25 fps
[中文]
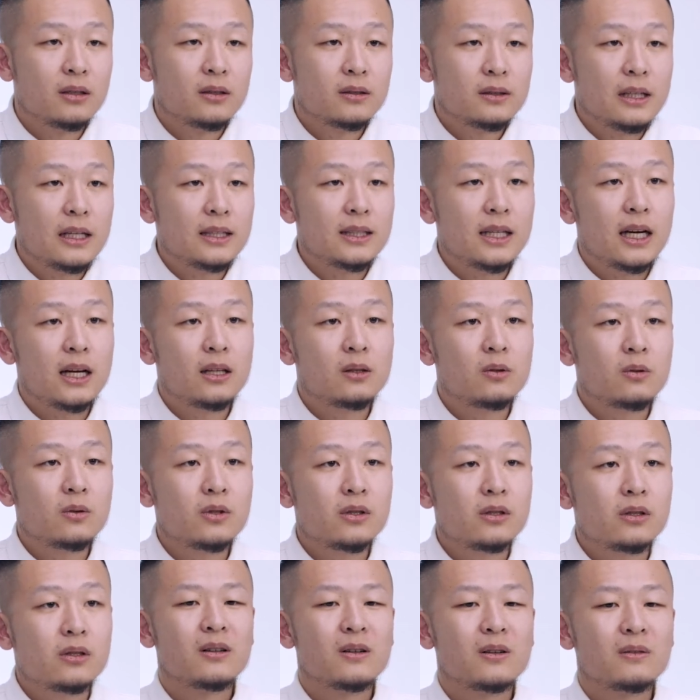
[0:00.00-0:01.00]
大家都
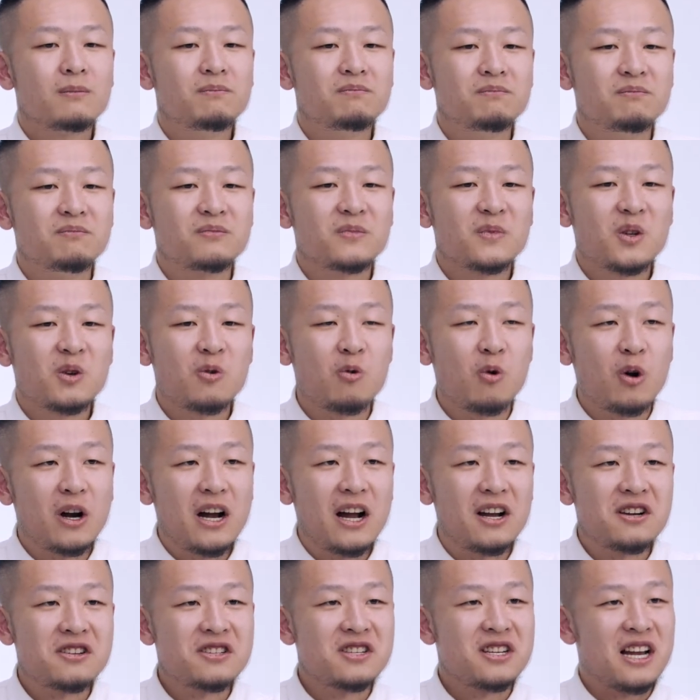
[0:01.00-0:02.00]
是，嗯，果
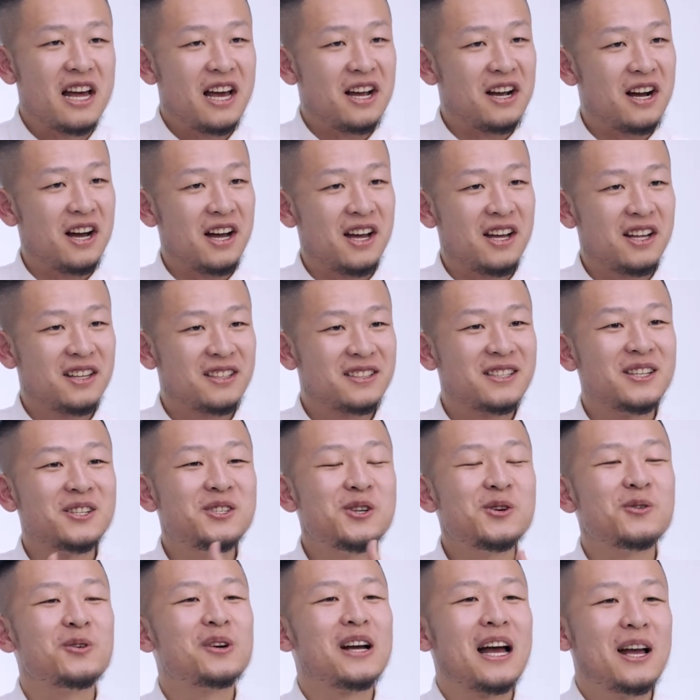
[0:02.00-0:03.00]
然是徕卡的
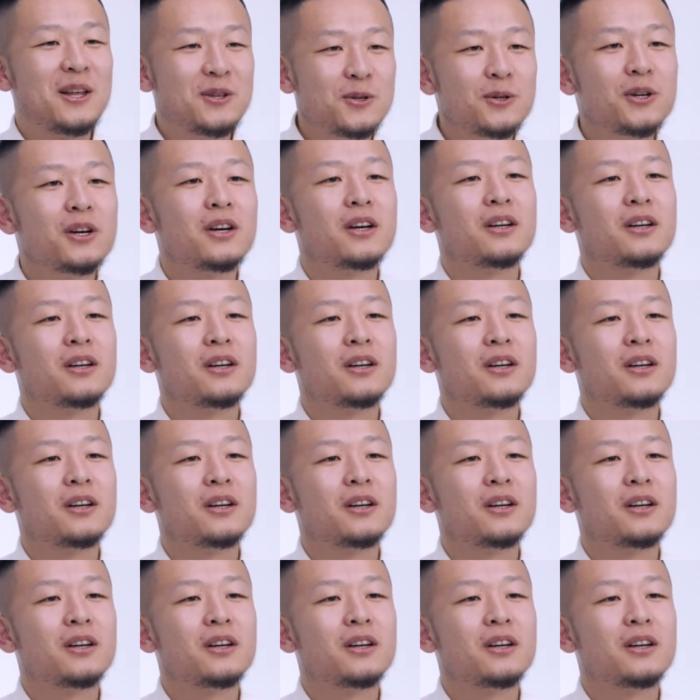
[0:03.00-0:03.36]
这种感觉。